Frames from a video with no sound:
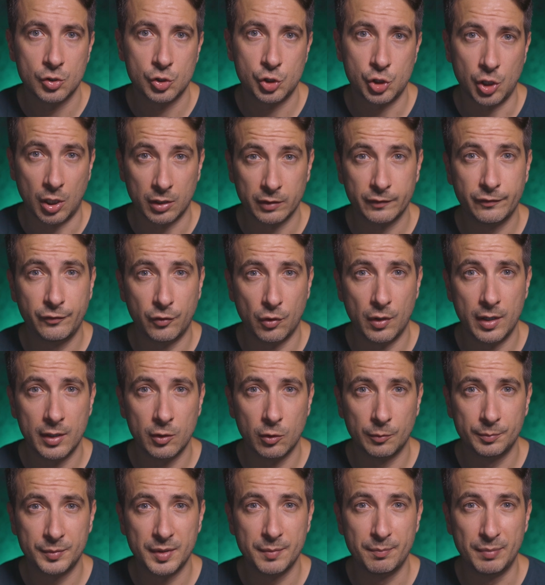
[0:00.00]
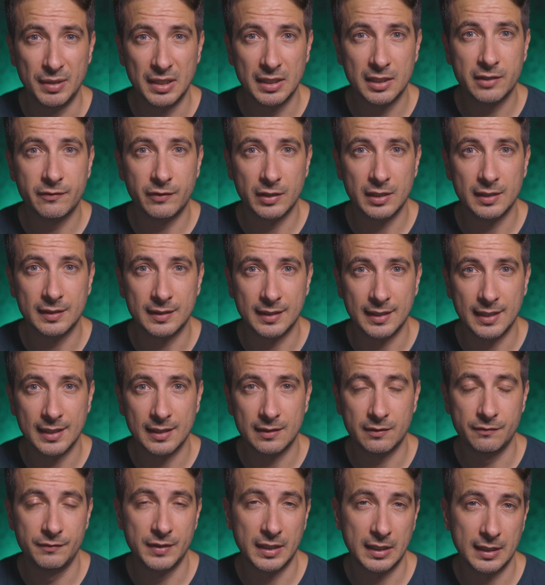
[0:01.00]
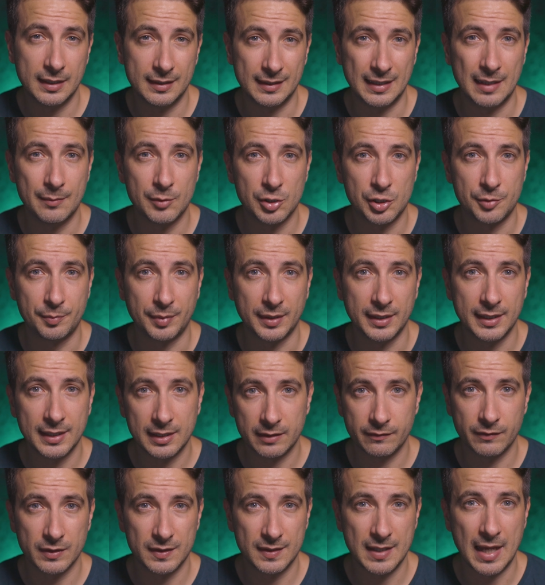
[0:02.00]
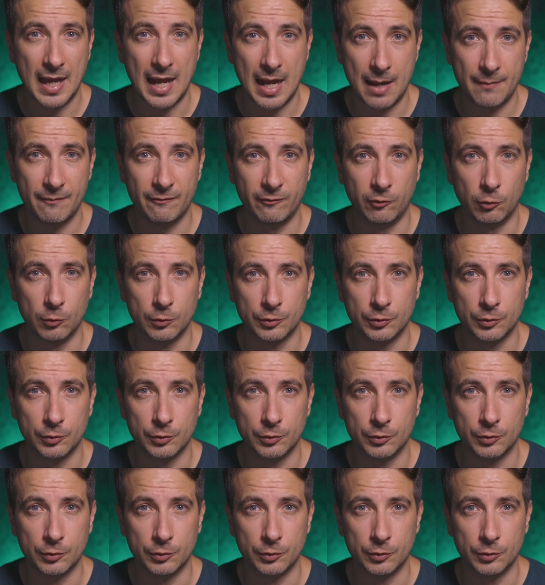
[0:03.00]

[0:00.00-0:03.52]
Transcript: schaut vorher, ob die Bildqualität wirklich dem entspricht, was ihr haben